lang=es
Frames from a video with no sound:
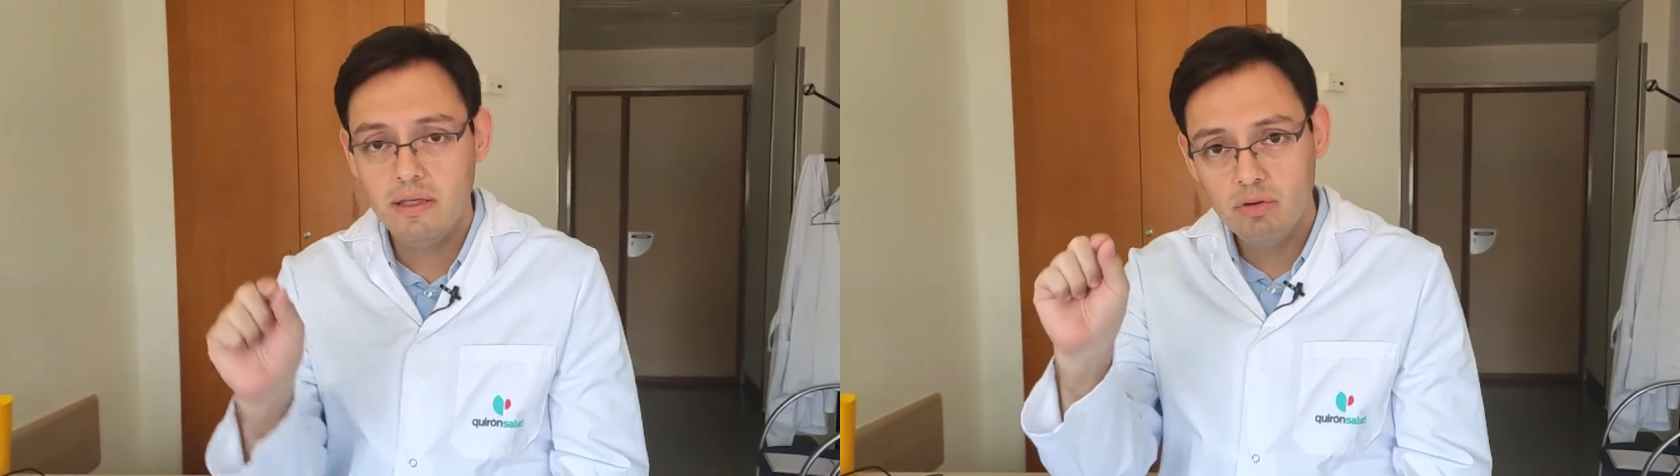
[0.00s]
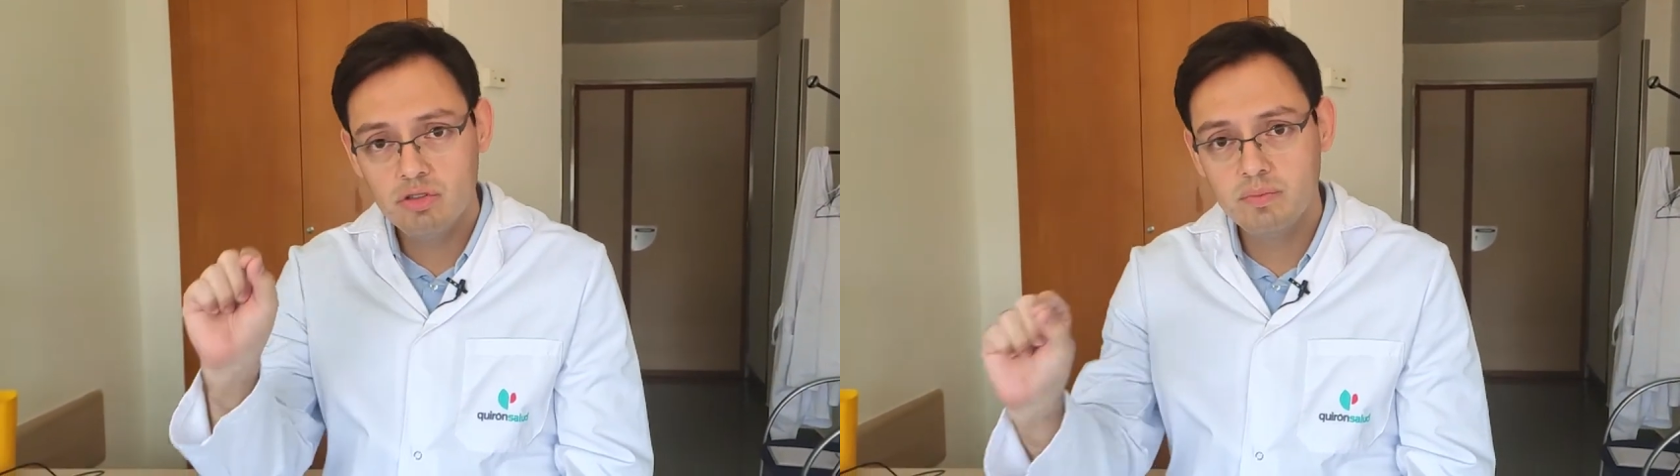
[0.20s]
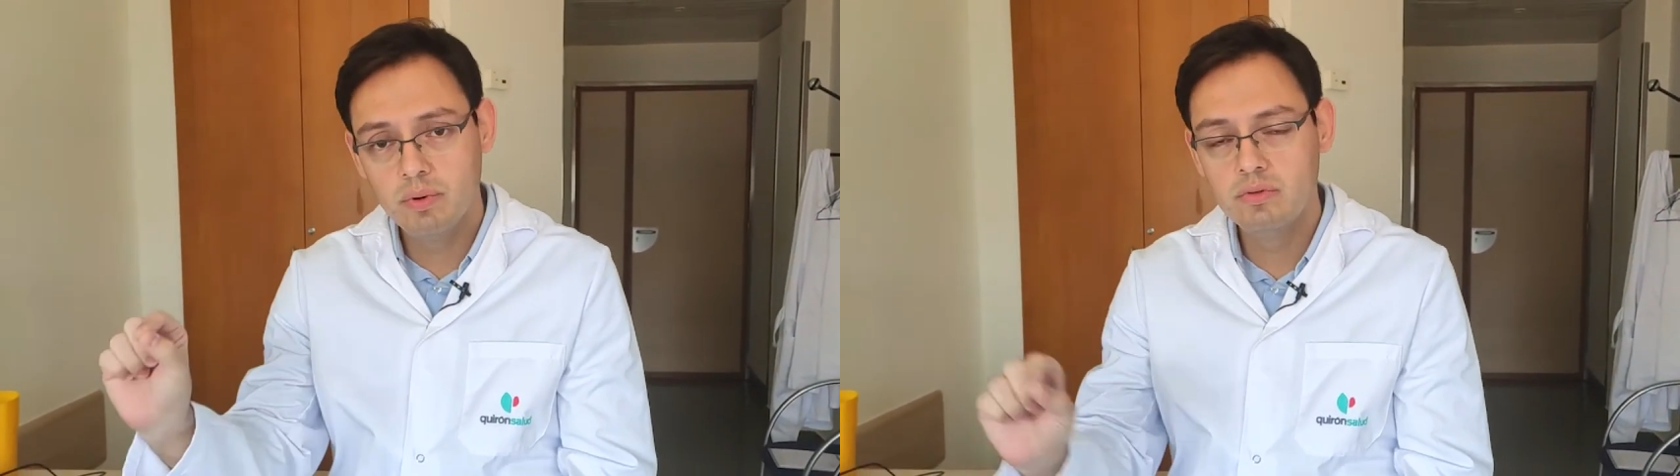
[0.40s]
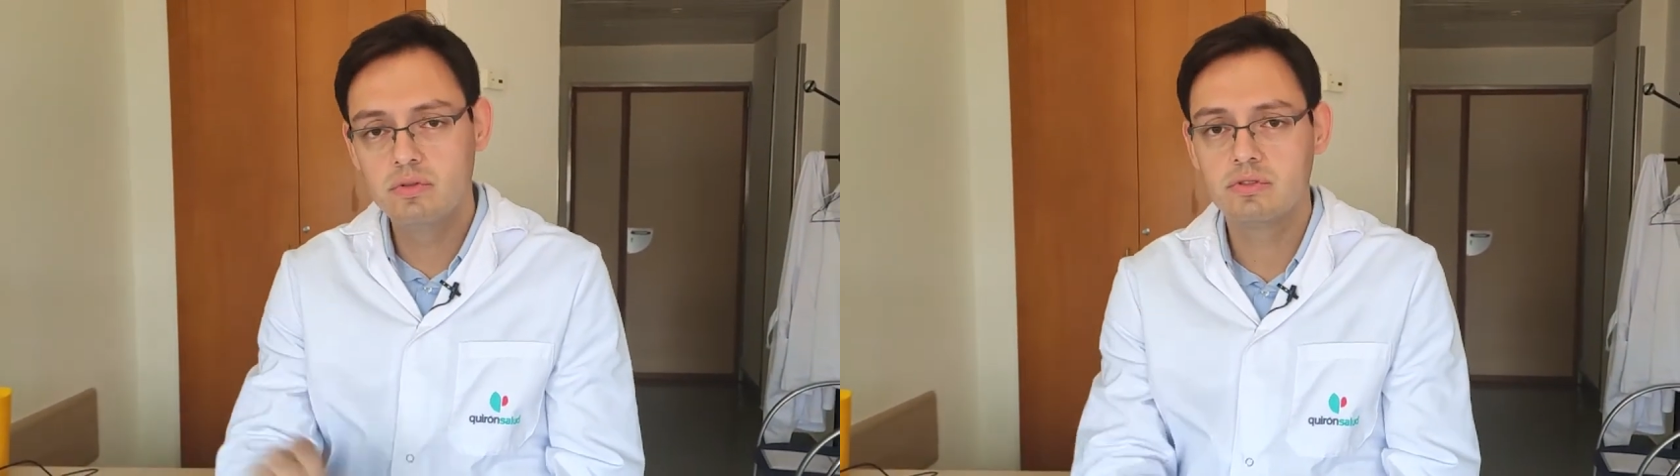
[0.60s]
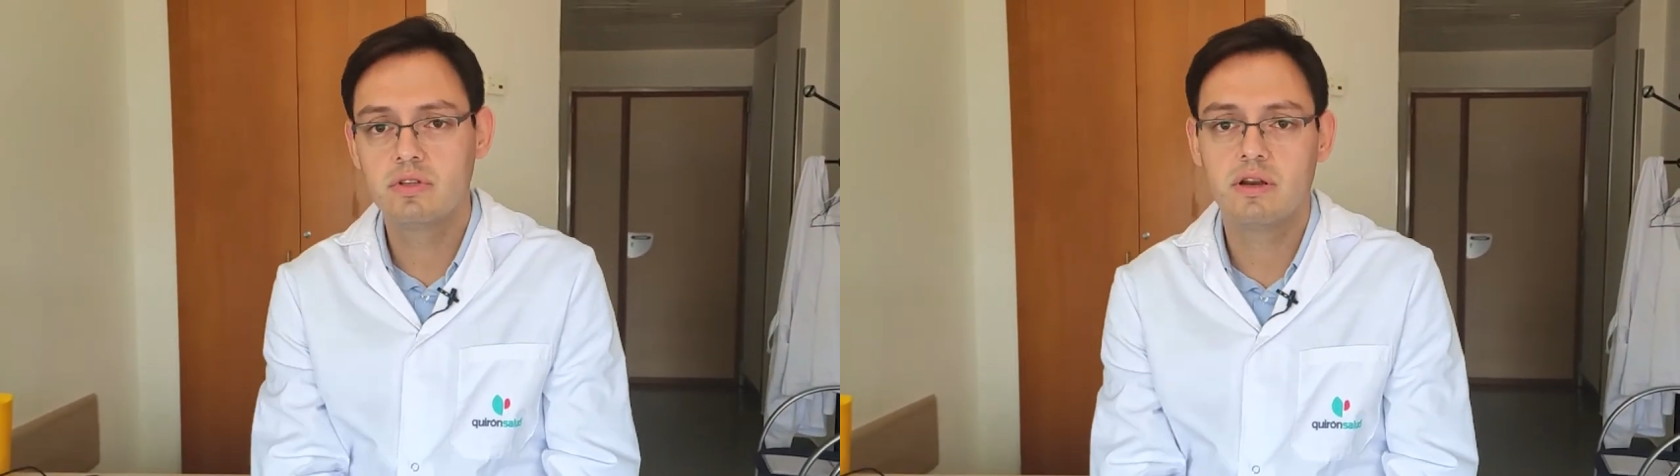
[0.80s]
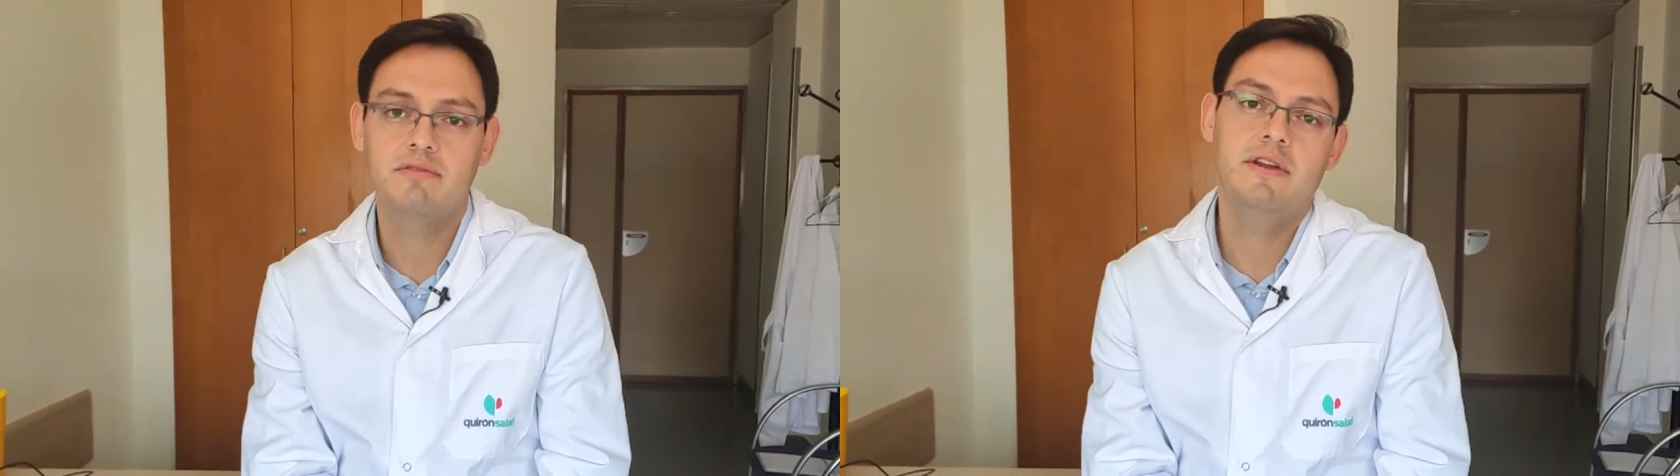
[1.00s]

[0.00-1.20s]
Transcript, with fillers: y unos puntos de